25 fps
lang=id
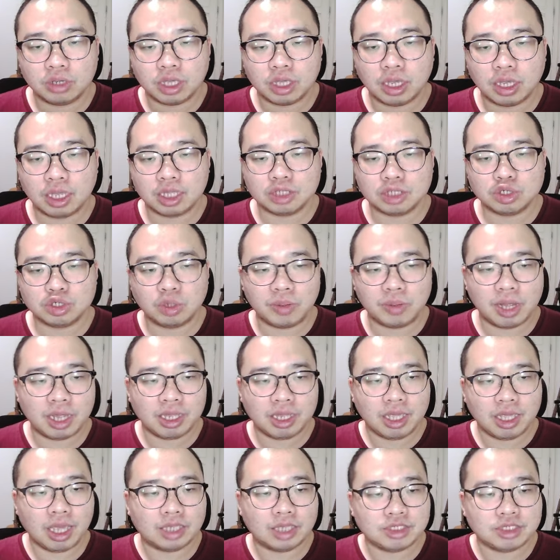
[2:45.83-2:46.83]
oke okay, kita
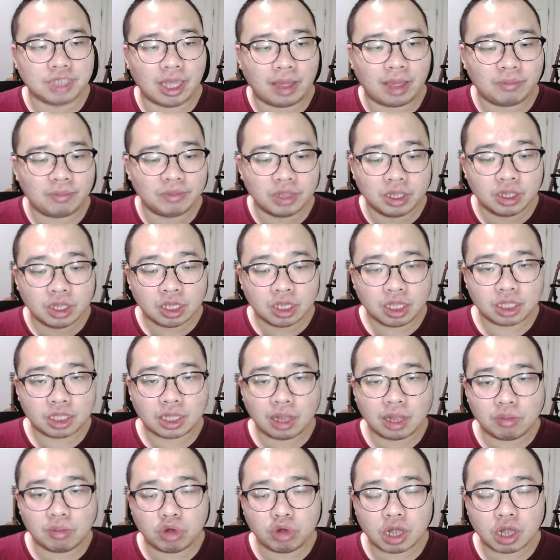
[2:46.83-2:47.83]
coba ya siap
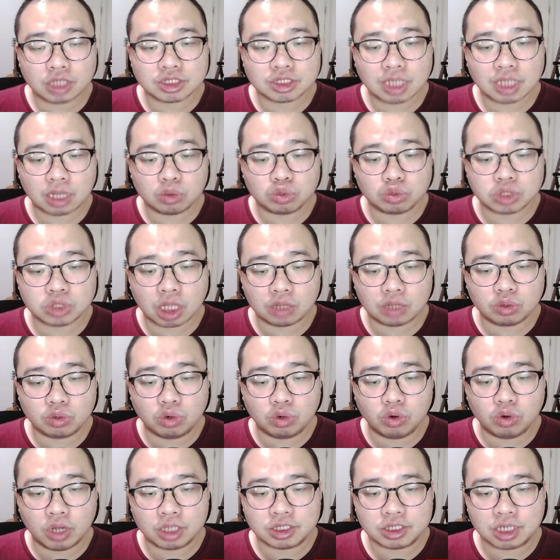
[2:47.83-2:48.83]
kita buka
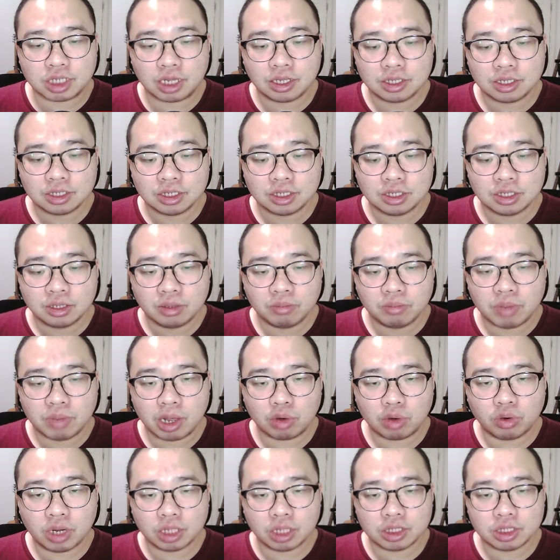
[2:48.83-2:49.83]
satu-satu dulu aja
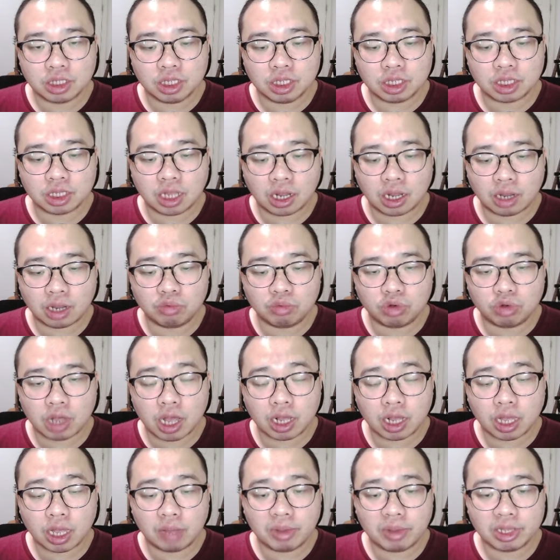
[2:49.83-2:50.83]
baru nanti kita akan
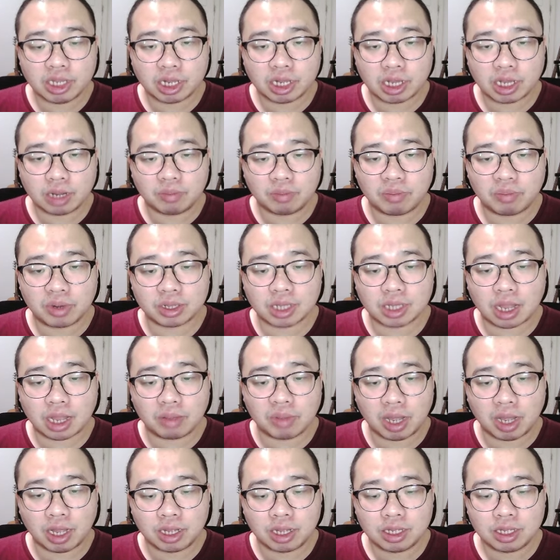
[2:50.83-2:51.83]
buka agak banyakan
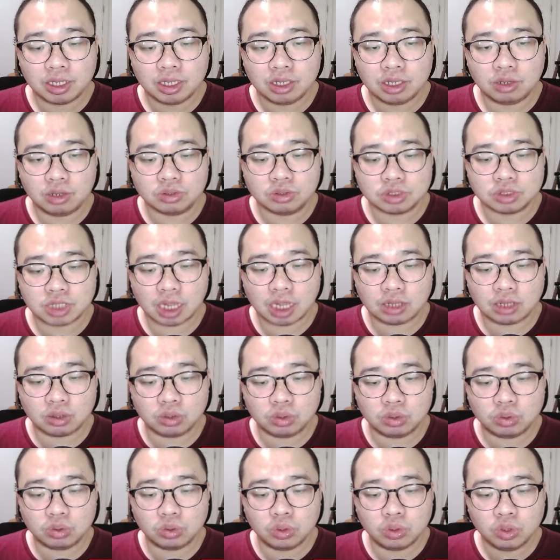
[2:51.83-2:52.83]
pertama yuk
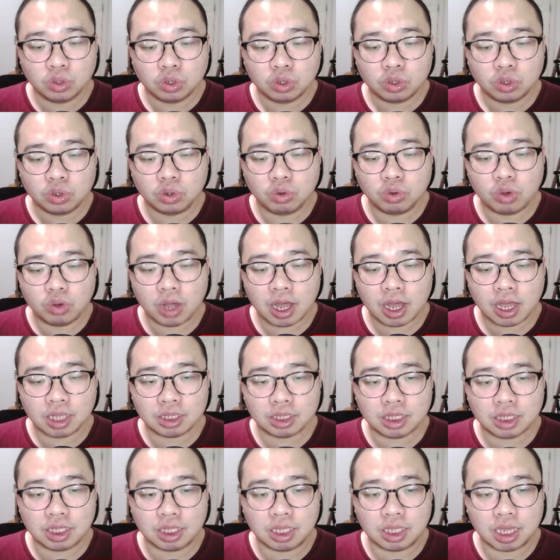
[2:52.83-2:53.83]
satu
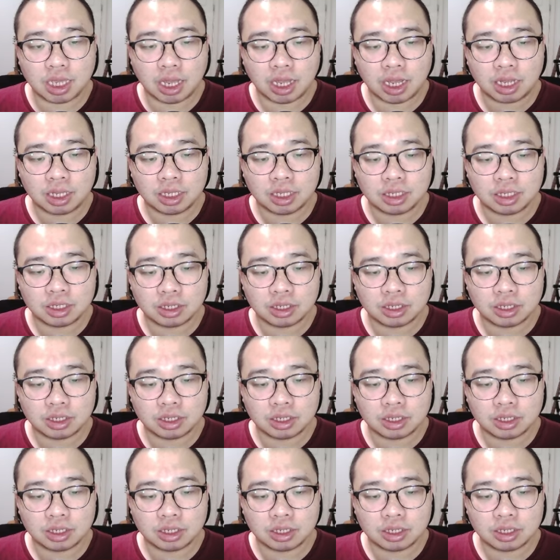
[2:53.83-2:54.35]
dua tiga